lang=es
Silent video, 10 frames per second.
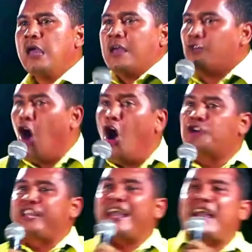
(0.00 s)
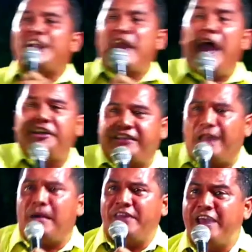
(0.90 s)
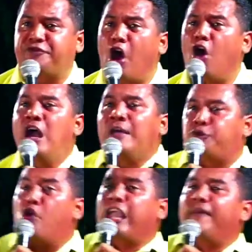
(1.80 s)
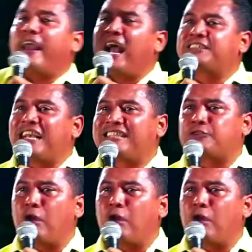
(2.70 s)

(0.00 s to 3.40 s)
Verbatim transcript: No os engañéis, hermanito. Tú que dejaste a tu